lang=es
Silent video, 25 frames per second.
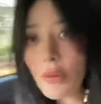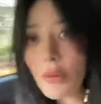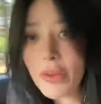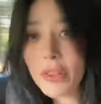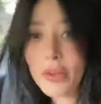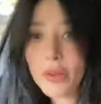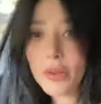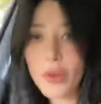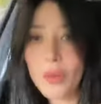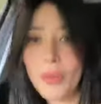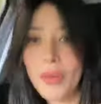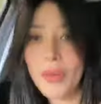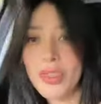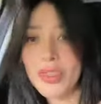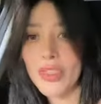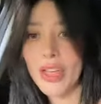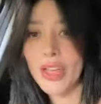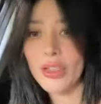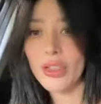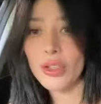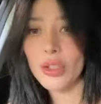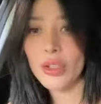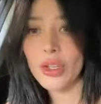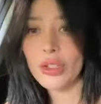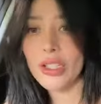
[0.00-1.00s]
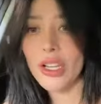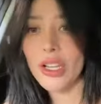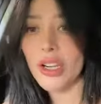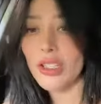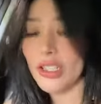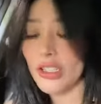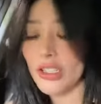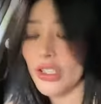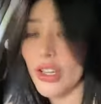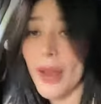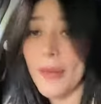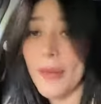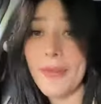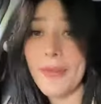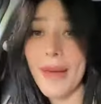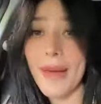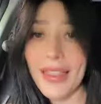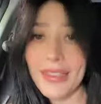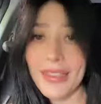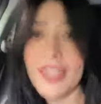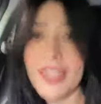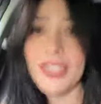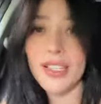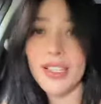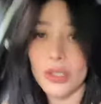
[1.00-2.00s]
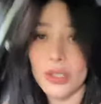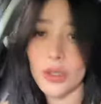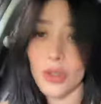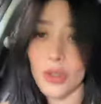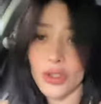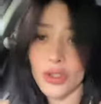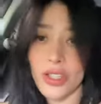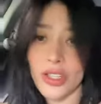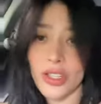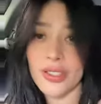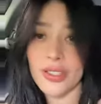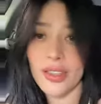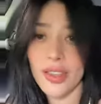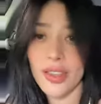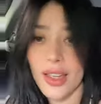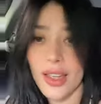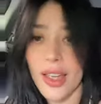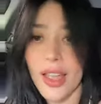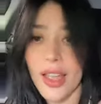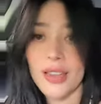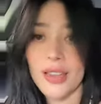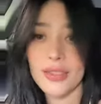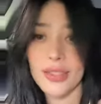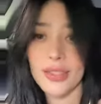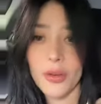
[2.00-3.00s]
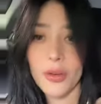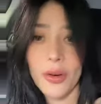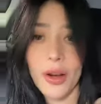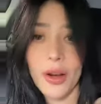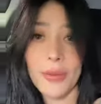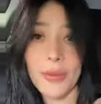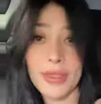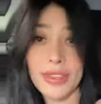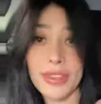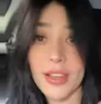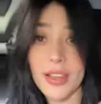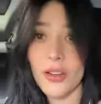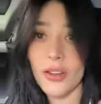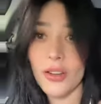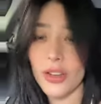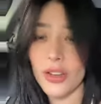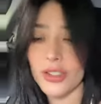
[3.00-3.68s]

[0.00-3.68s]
Y lo voy documentando todos. A los que son amantes de los coches, seguramente